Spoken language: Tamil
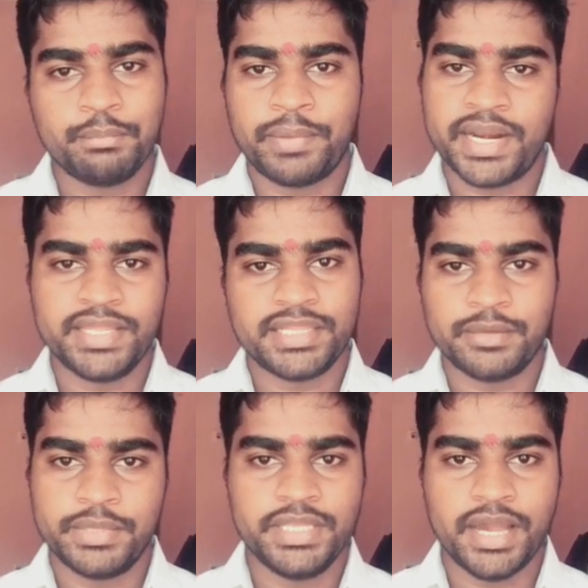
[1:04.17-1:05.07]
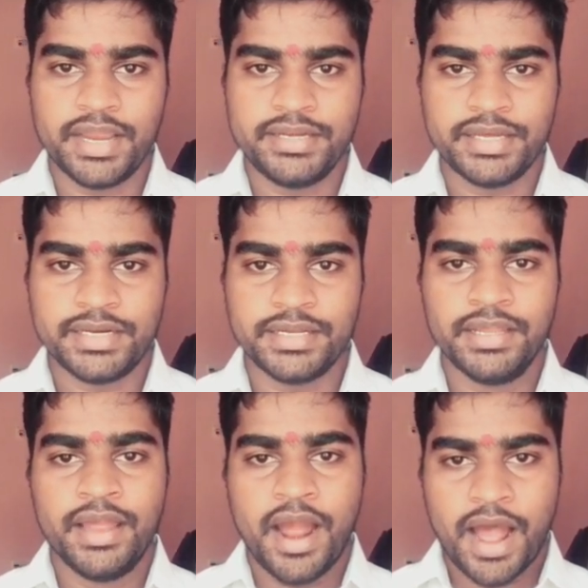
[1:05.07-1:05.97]
படை தளபதி ஆயிட்டாரு
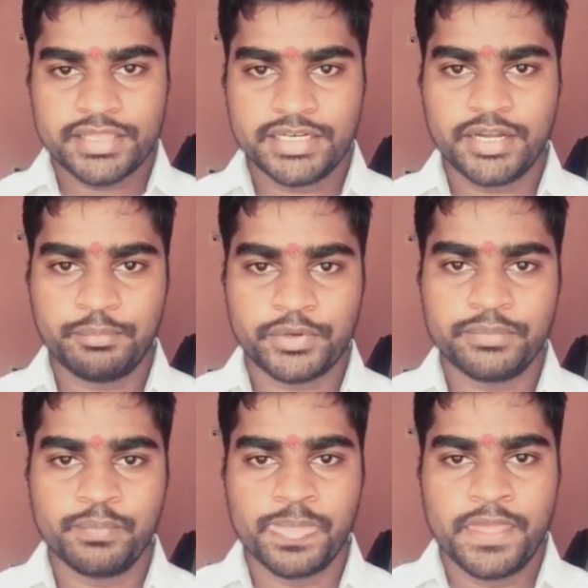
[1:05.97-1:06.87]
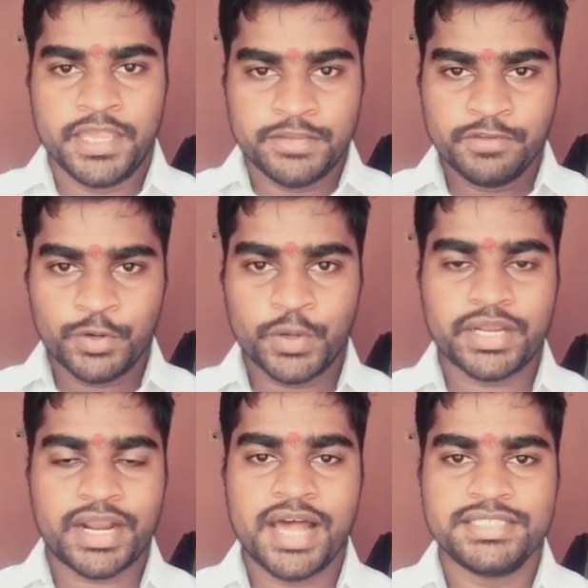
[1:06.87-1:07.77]
அதற்கப்புறம் இவங்களோட
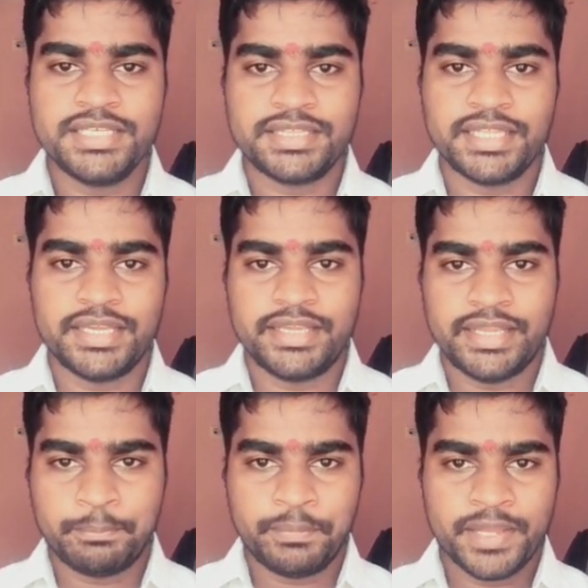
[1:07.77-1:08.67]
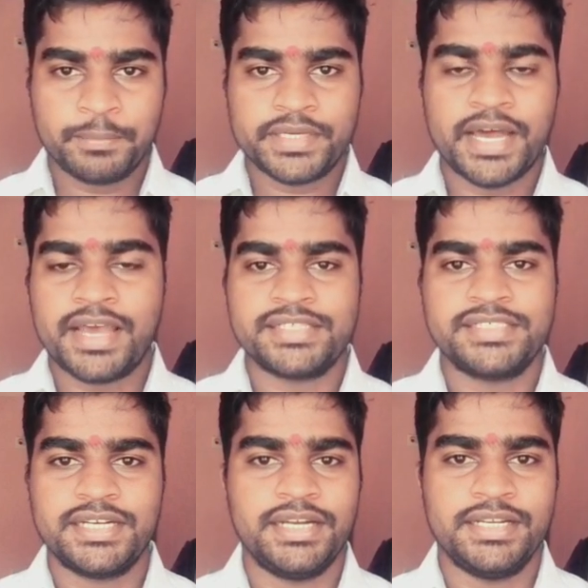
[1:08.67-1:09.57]
ராஜ்யத்தை எப்பேற்பட்ட
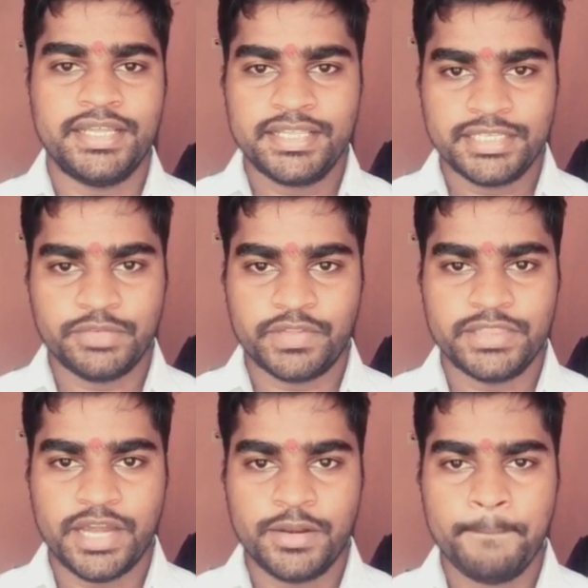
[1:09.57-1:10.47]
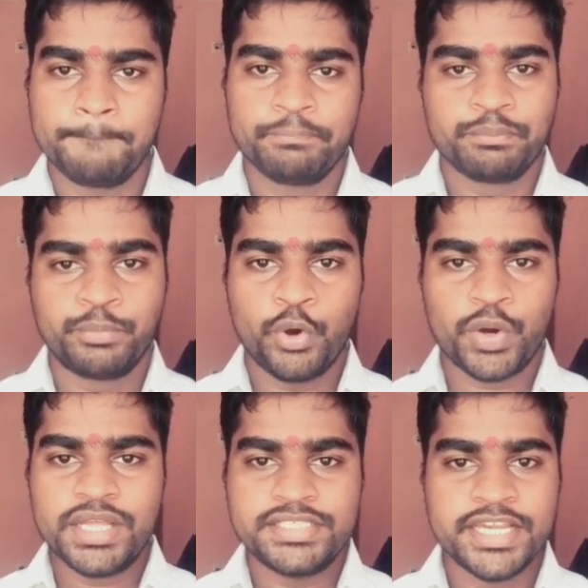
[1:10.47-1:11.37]
அரசர்கள் எதிர்த்து வந்தாலும்
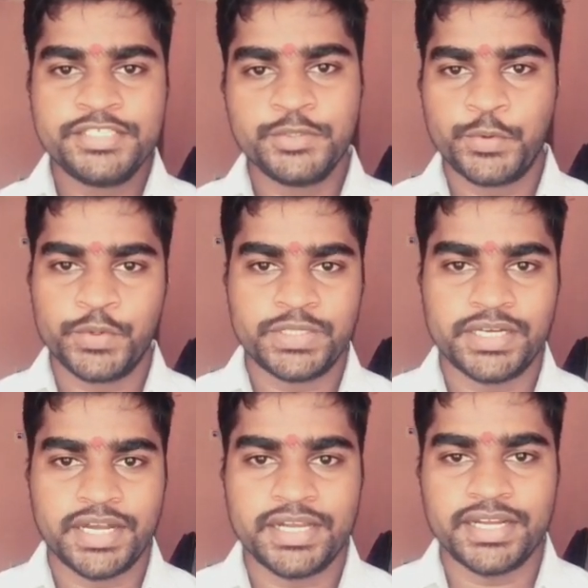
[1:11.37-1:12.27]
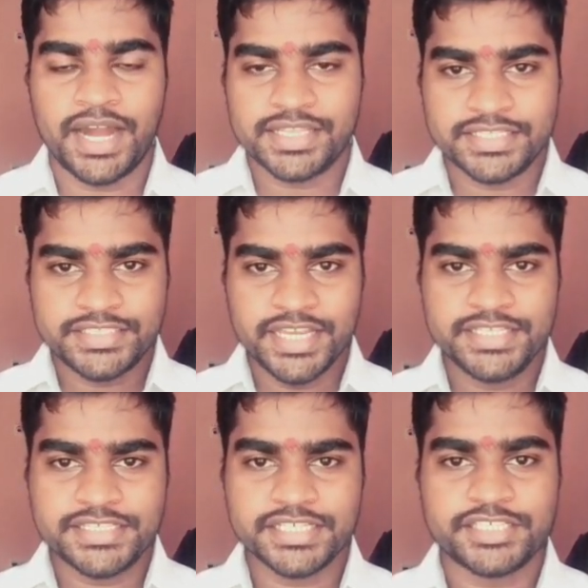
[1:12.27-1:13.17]
போர்ல ஜெயிச்சும் கொடுத்திருக்காரு அந்த
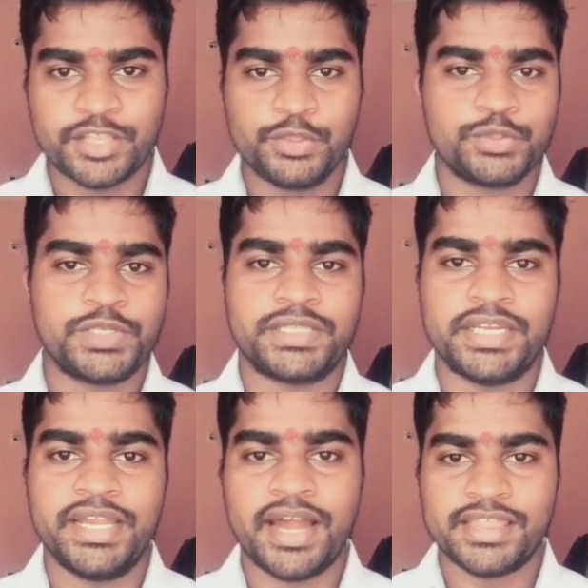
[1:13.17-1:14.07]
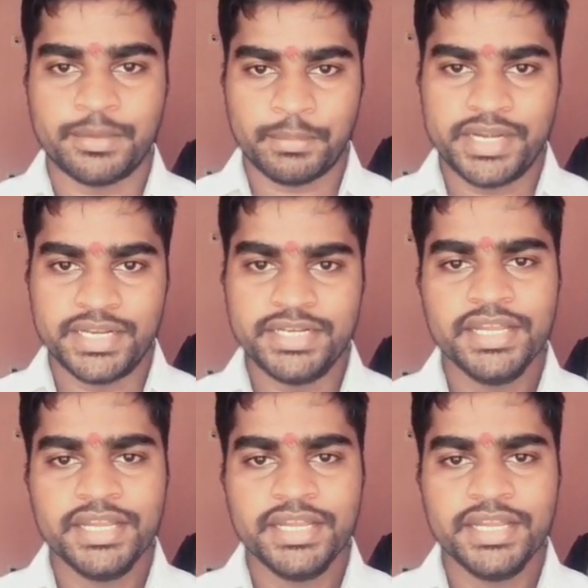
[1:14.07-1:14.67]
ஜெயிச்ச சந்தோஷத்திலேயே அந்த மன்னன்